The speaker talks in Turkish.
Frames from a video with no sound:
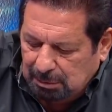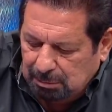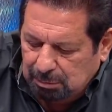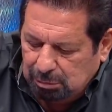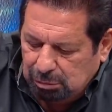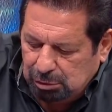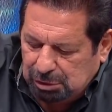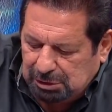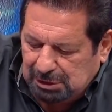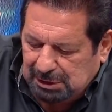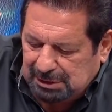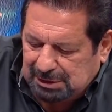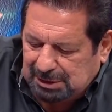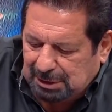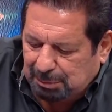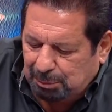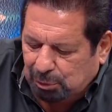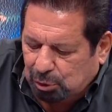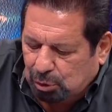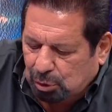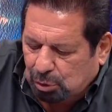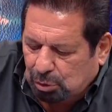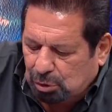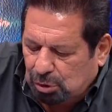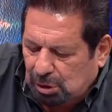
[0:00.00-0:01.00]
Bu sistemi
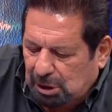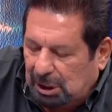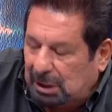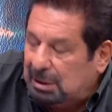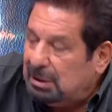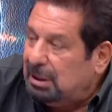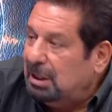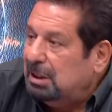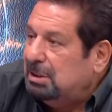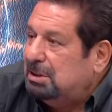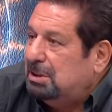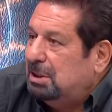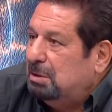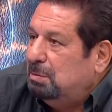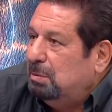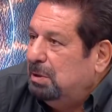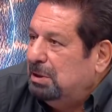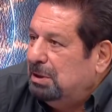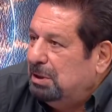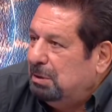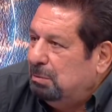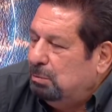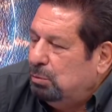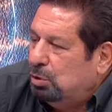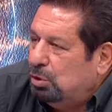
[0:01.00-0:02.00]
kökünden
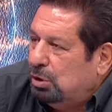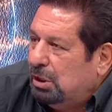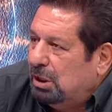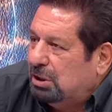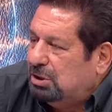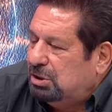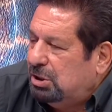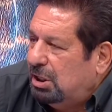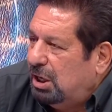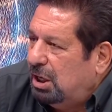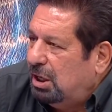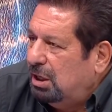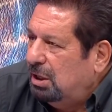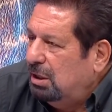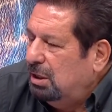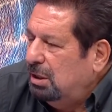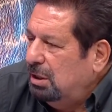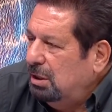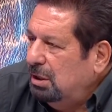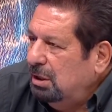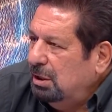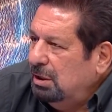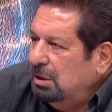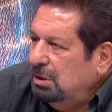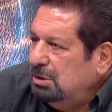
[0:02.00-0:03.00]
değiştirmediğim müddetçe
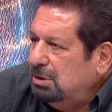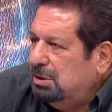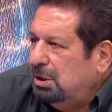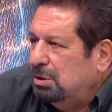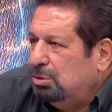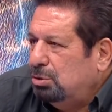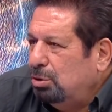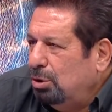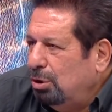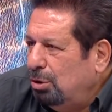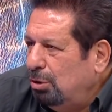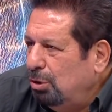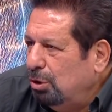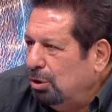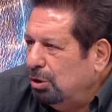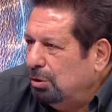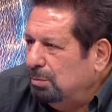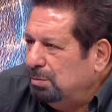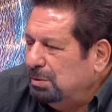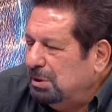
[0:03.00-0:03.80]
işte söylüyorum.